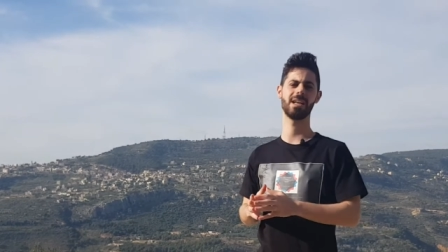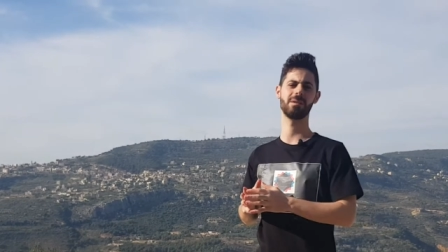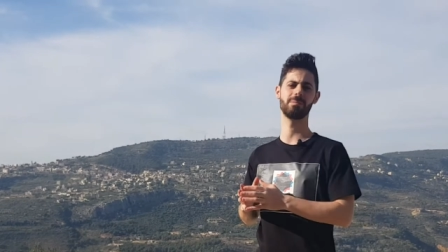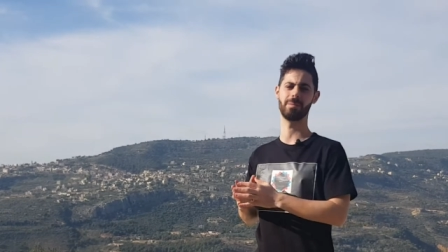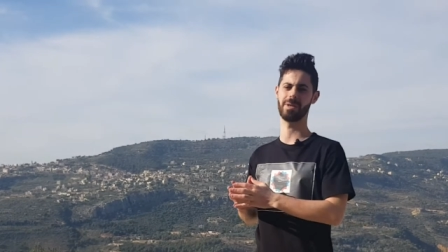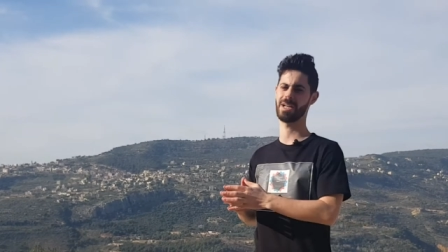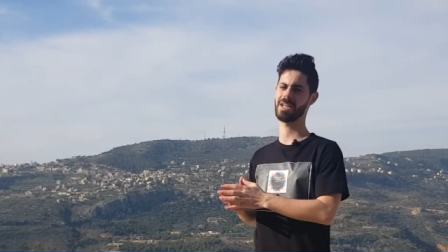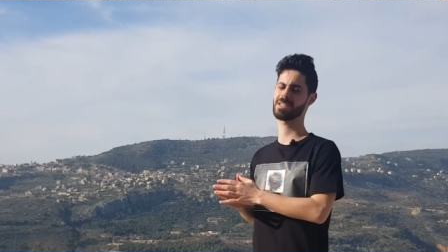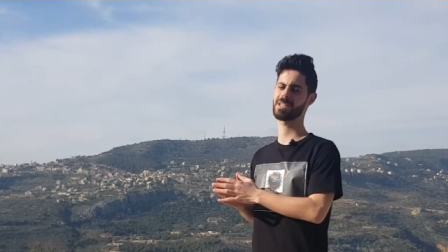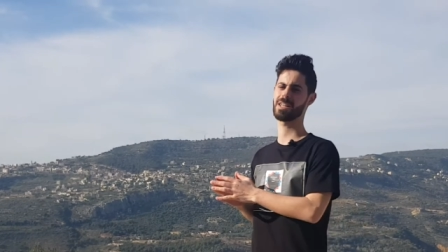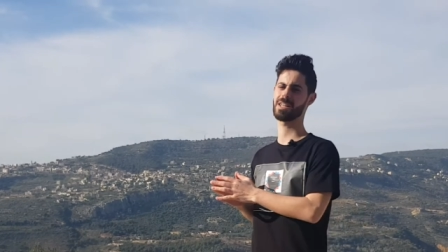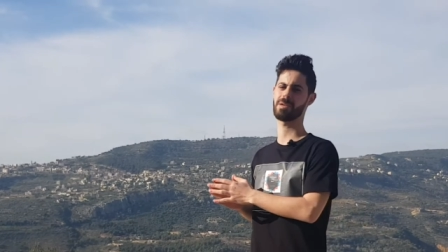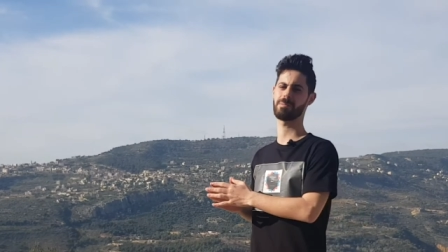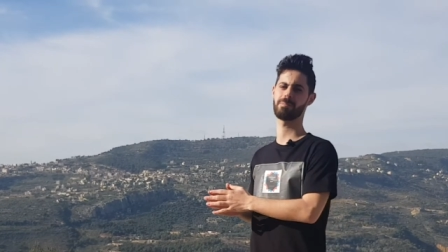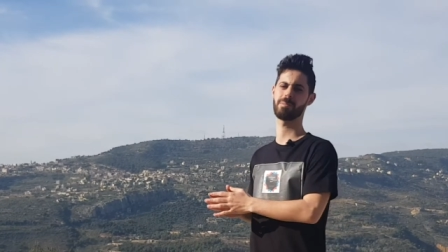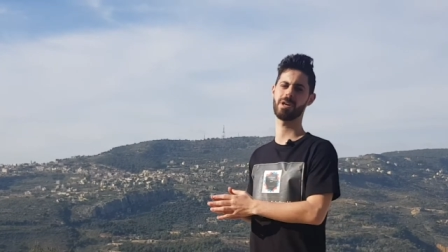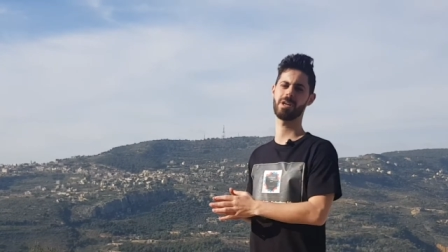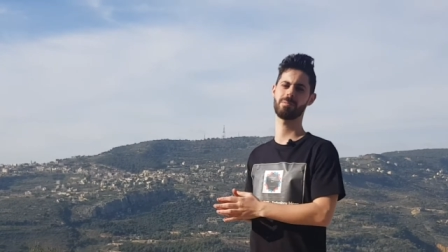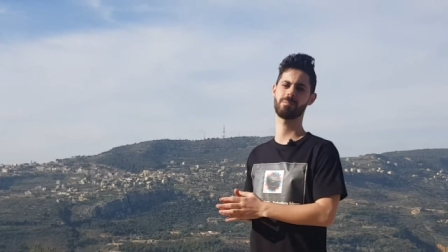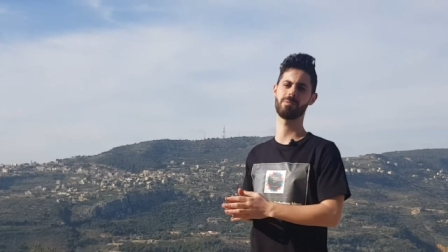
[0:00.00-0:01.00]

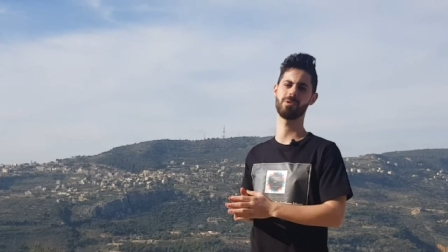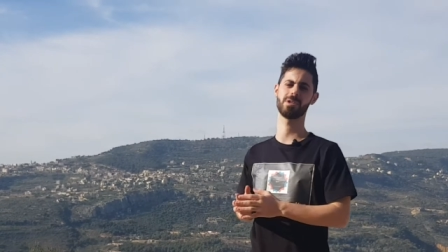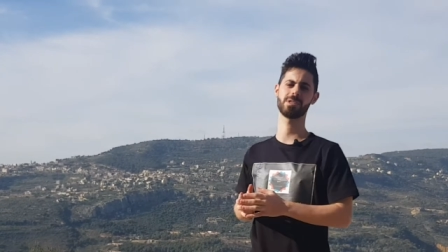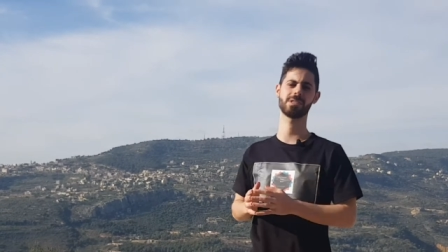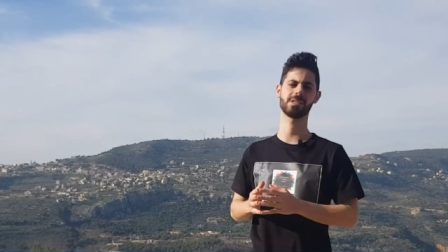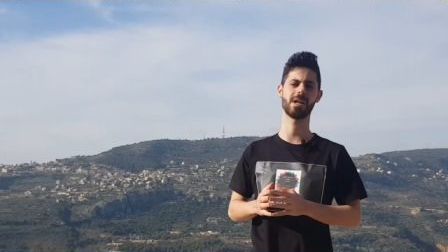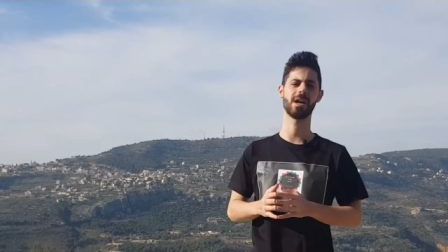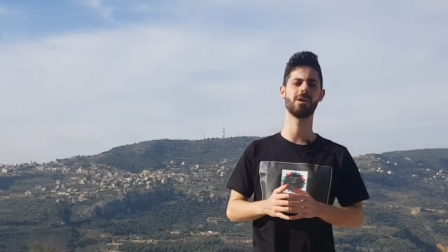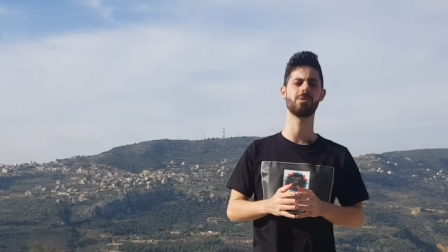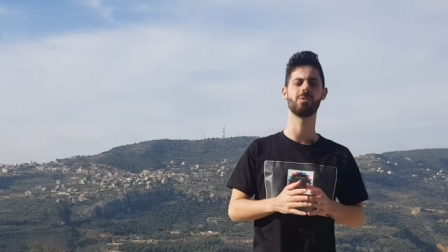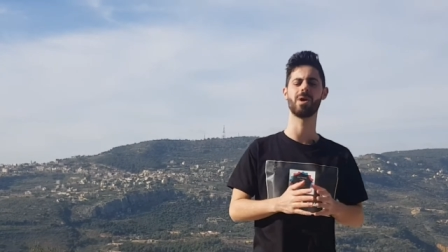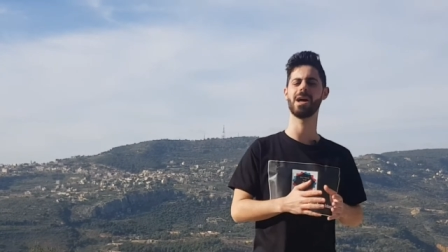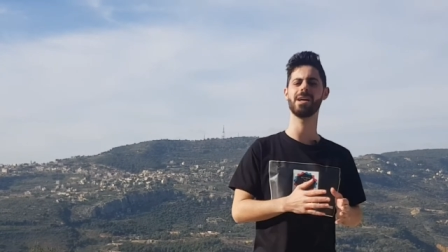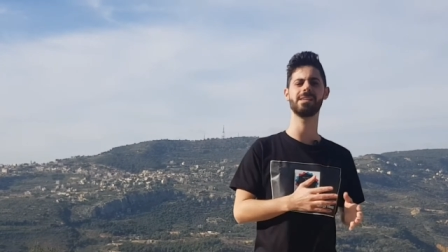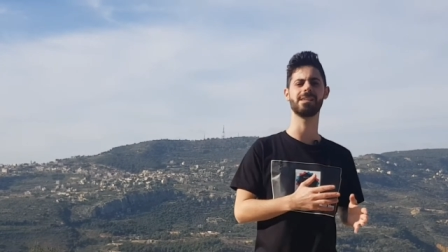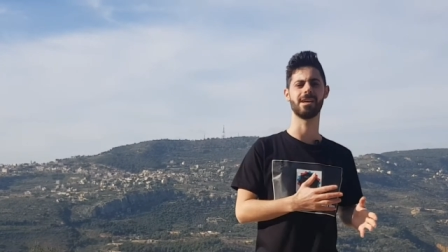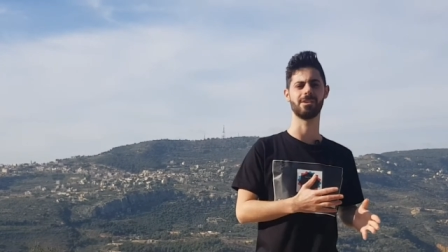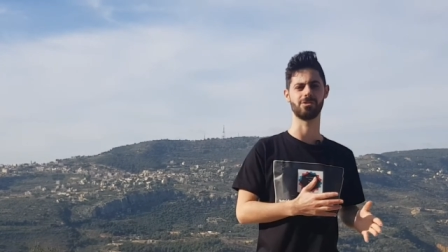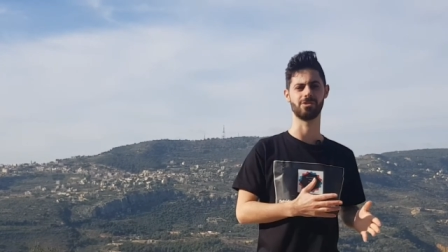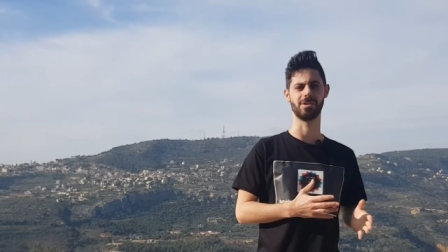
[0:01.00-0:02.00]
للميليتري بيربوس
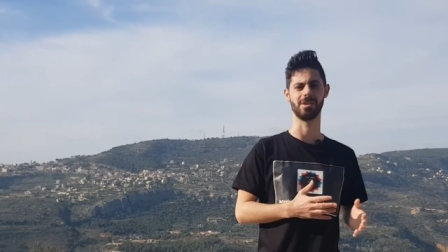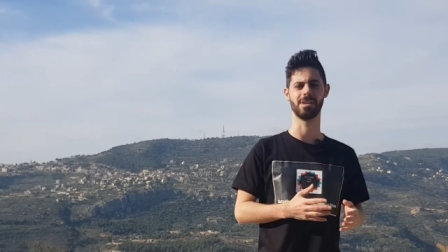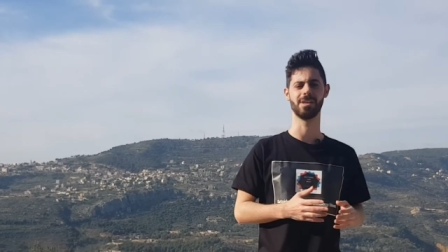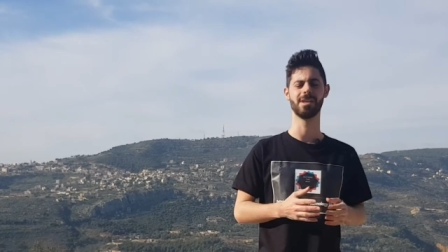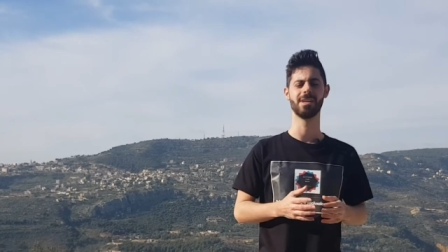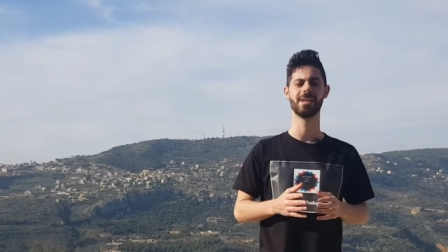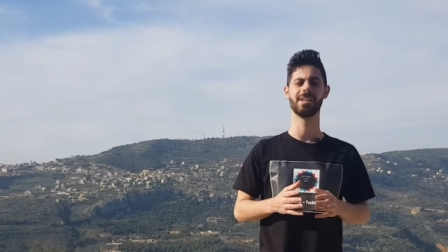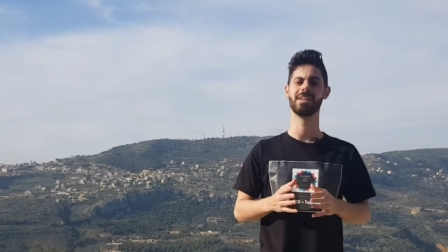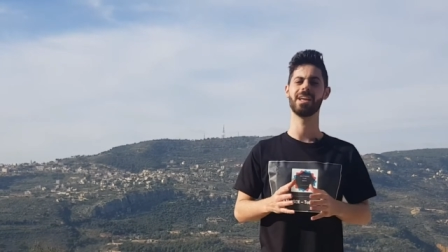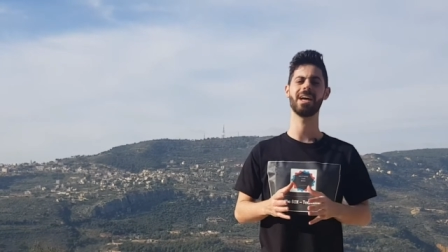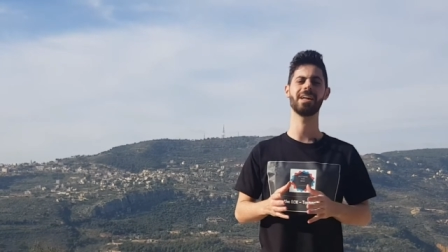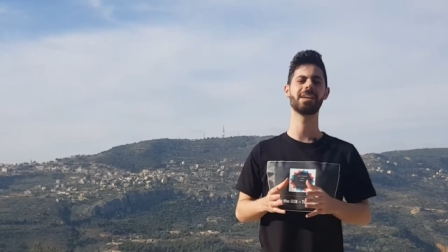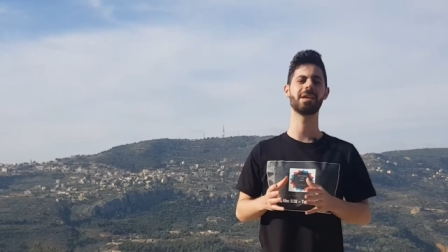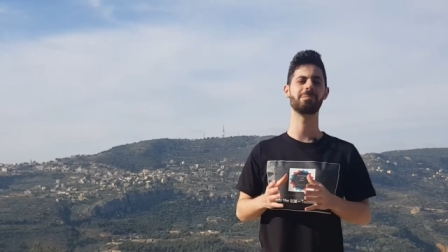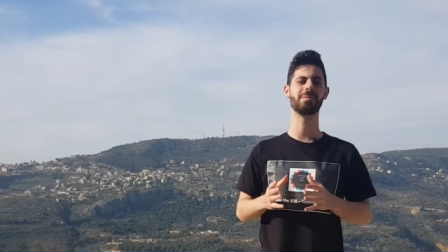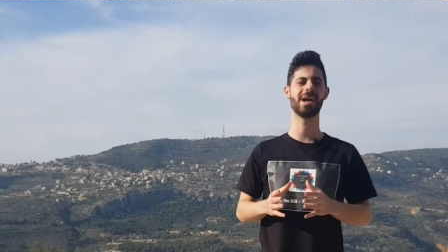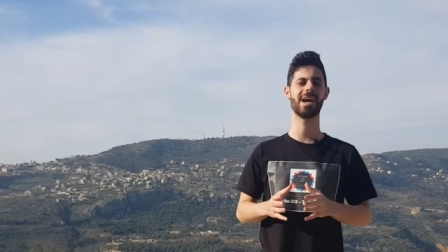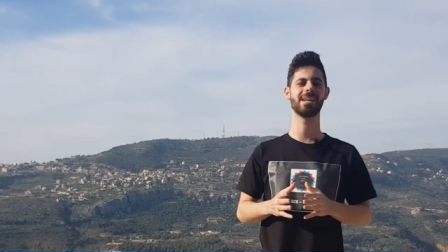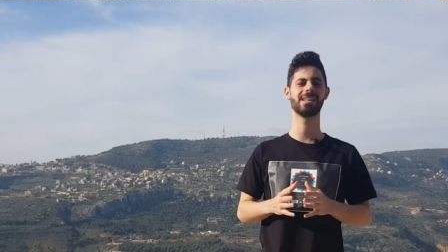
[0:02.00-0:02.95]
او اي شيء نحن